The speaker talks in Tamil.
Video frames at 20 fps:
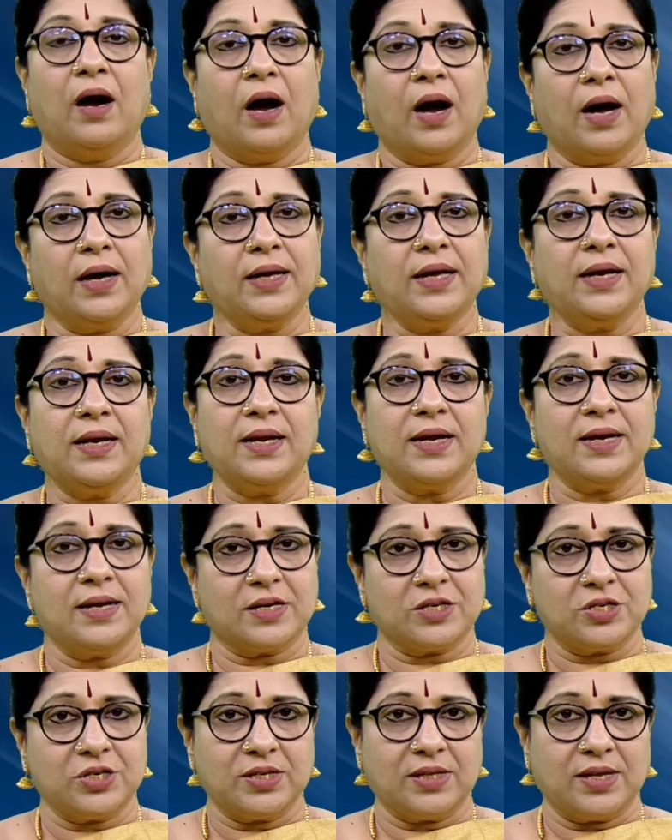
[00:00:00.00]
ஆயில்ய
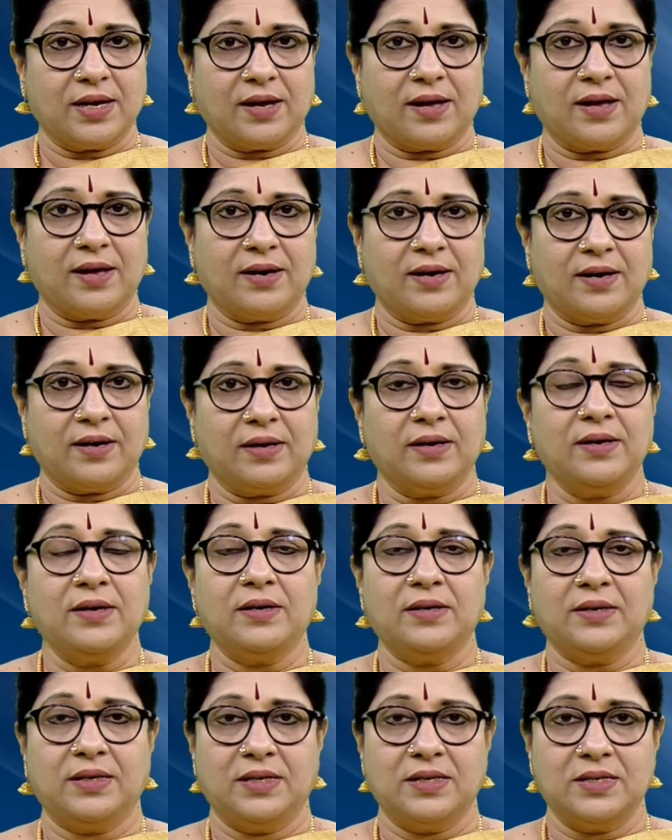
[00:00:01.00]
நட்சத்திரக்காரர்கள்
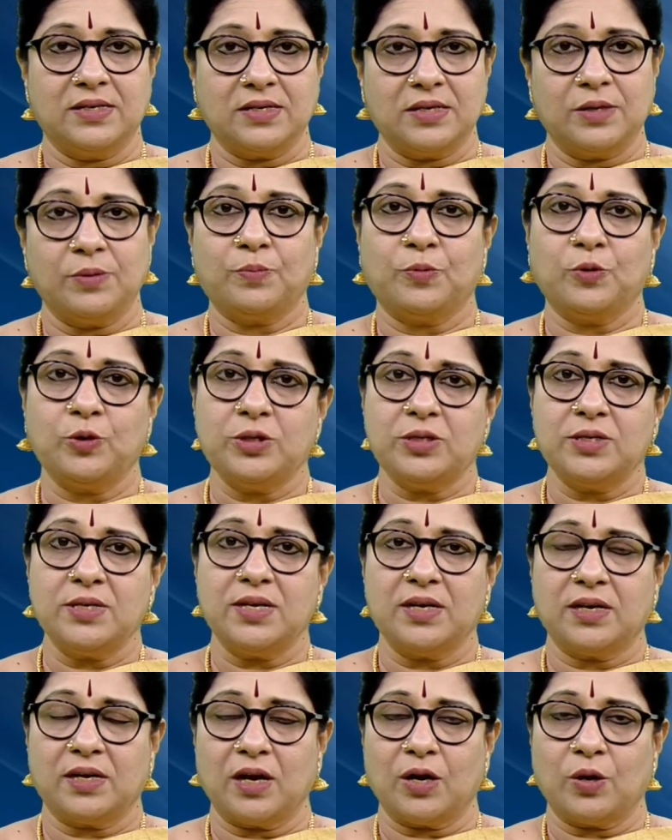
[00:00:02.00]
இன்று புற்று
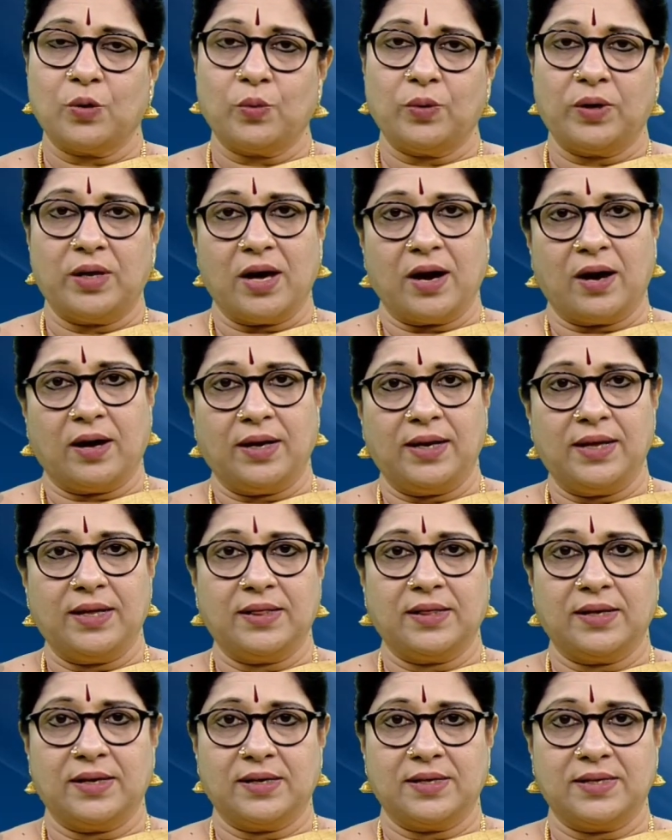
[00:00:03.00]
இருக்கக்கூடிய
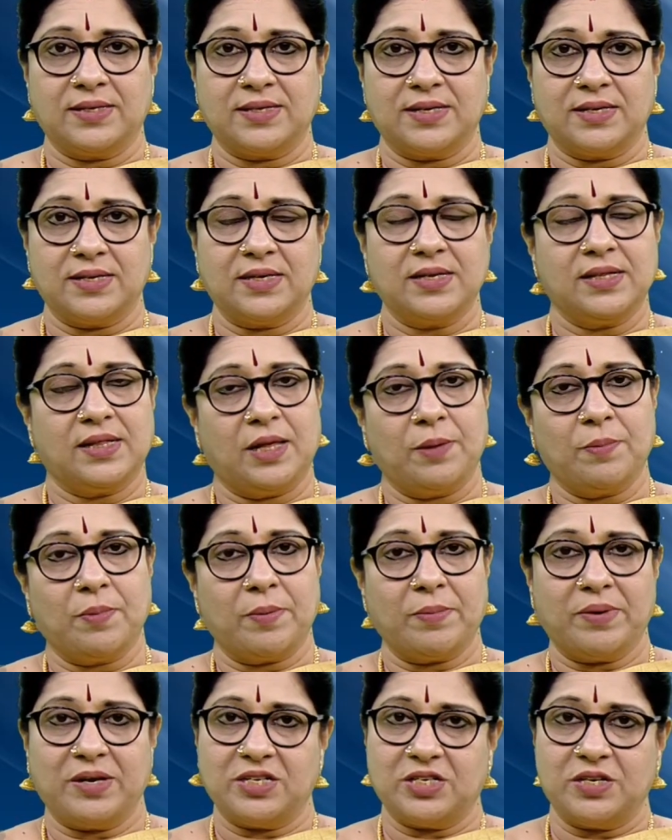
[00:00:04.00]
ஆலயத்திற்கு சென்று
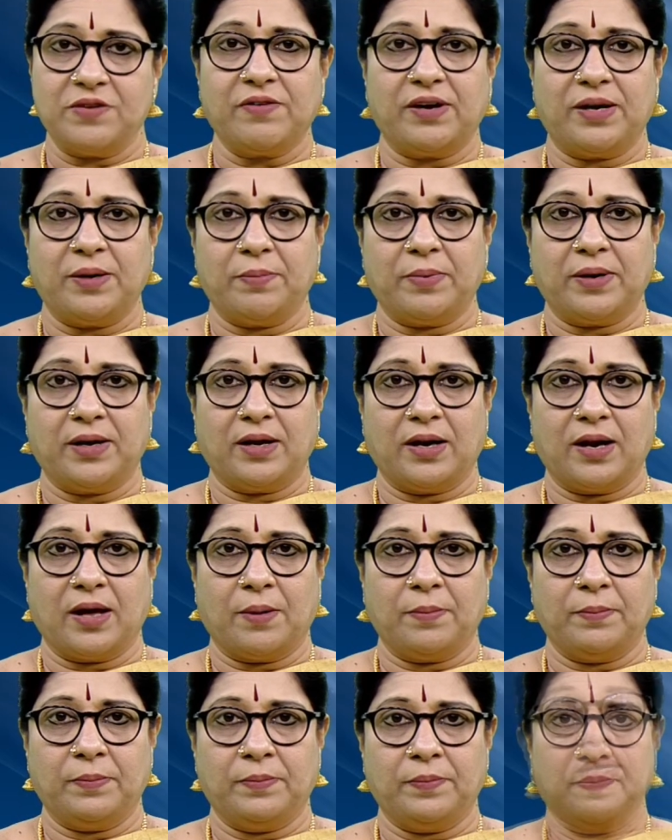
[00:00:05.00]
தீபமேற்றி
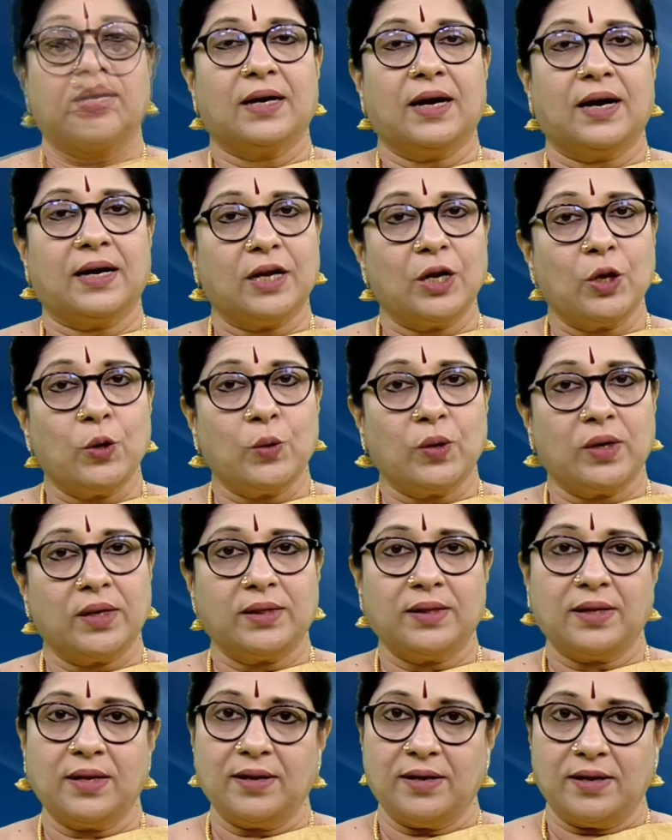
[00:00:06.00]
வழிபடலாம்
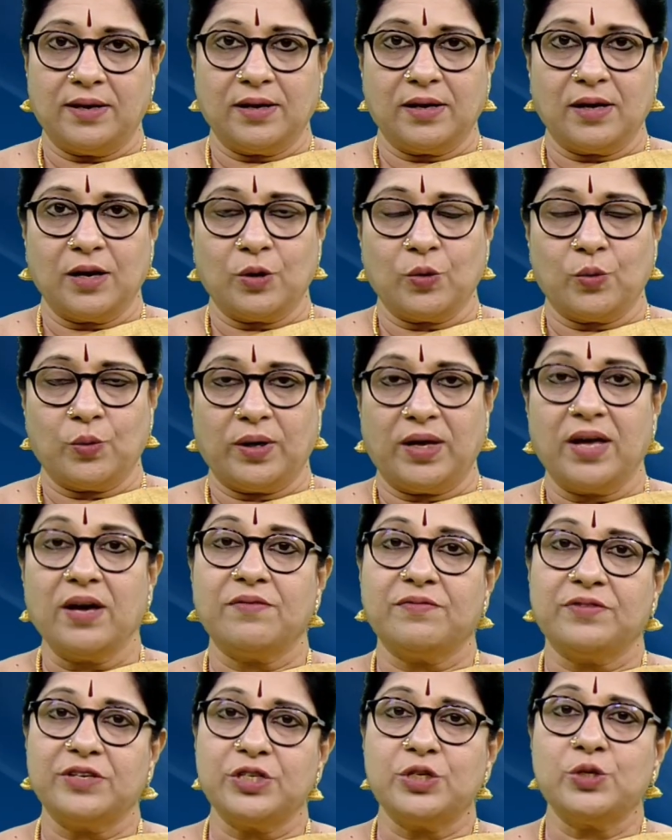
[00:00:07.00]
கடலோரத்தில் இருக்கக்கூடிய
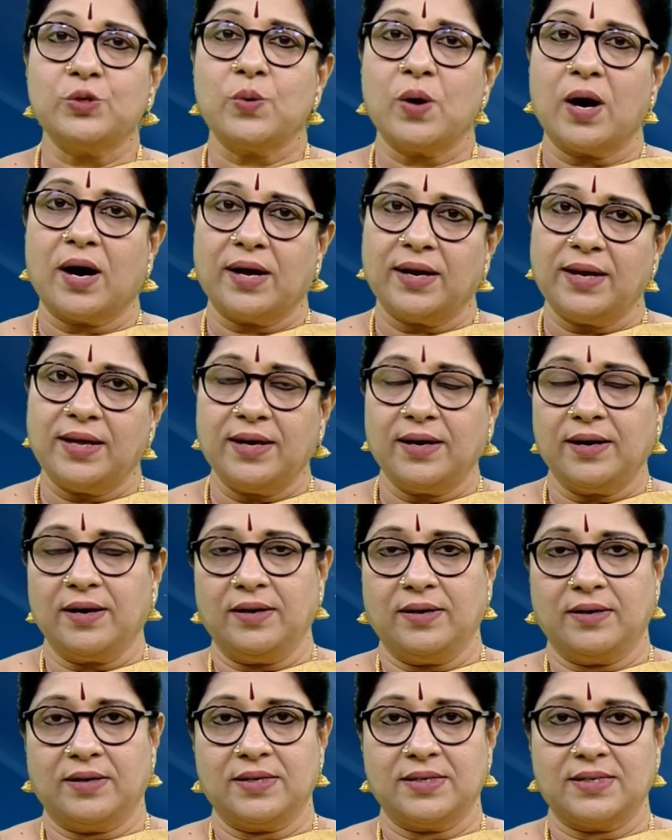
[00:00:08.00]
விஷ்ணு
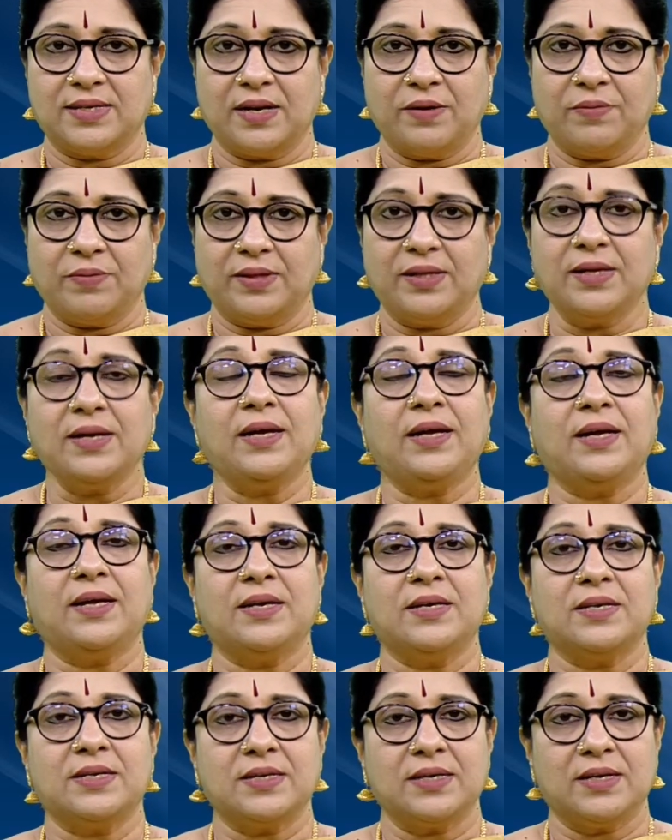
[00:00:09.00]
ஆலயங்களுக்கு செல்வது
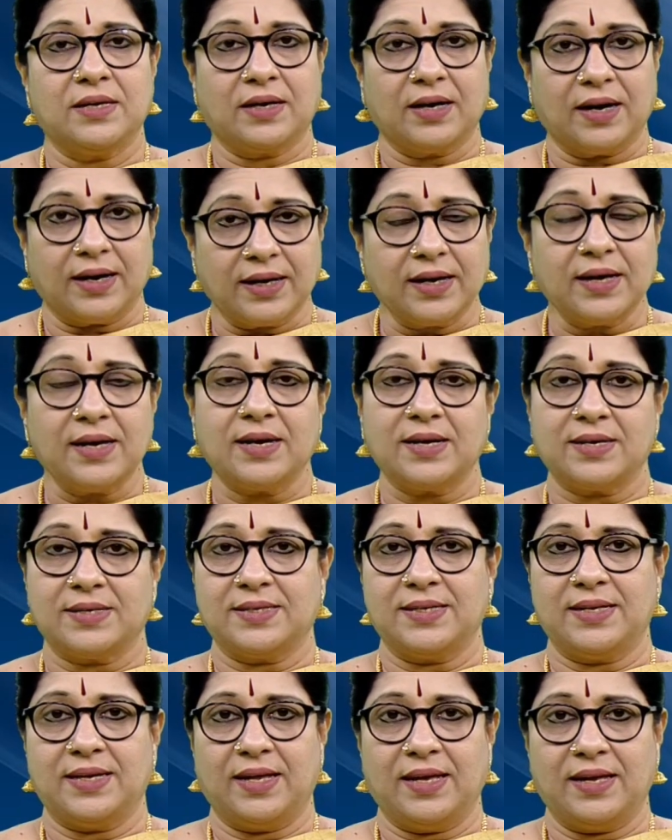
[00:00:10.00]
இன்று
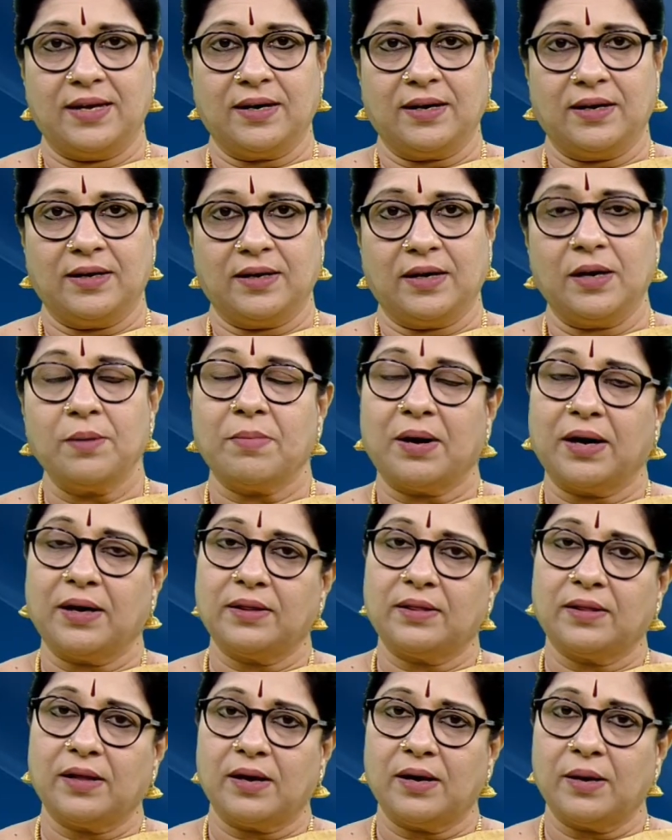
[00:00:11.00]
கடகராசி நேயர்களுக்கு
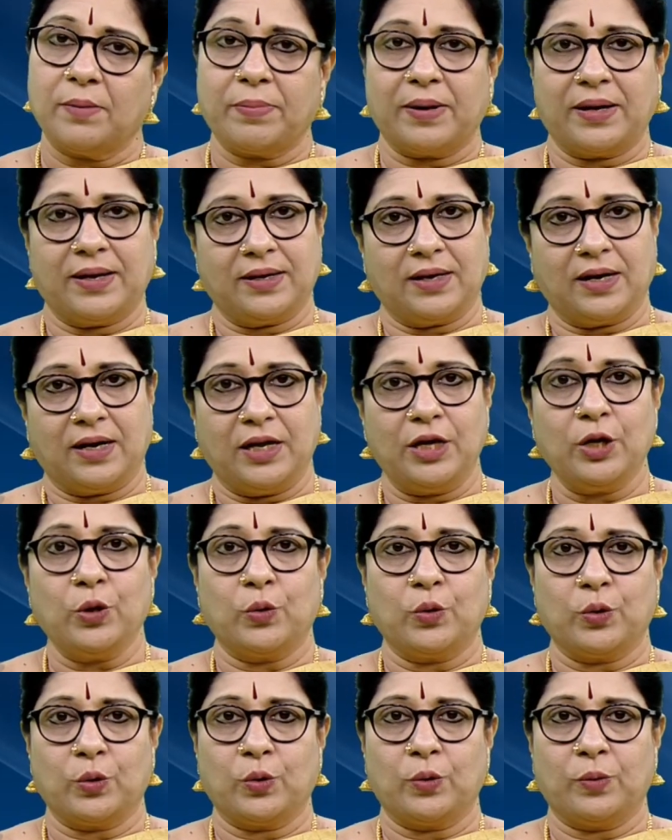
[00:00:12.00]
மகத்தான பலன்களை
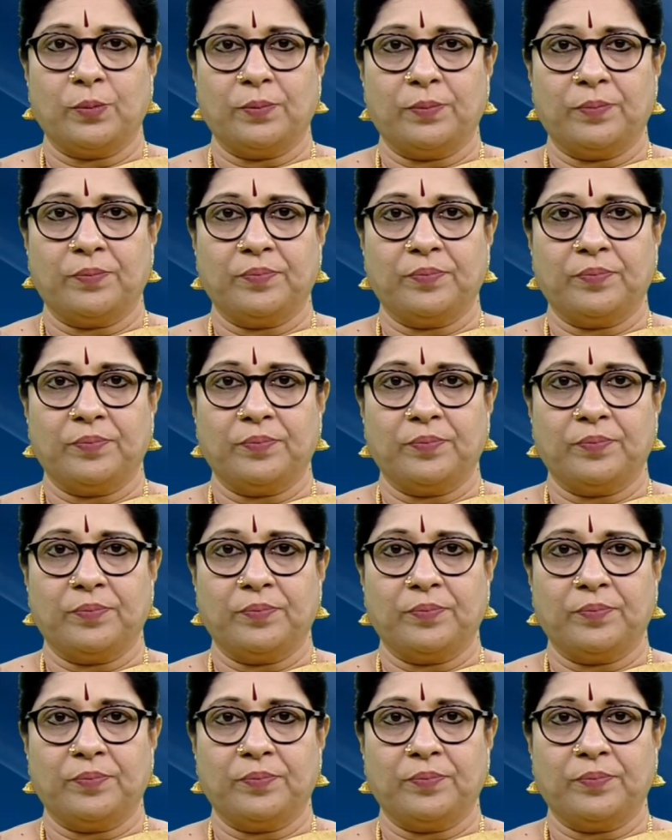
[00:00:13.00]
கொடுக்கும்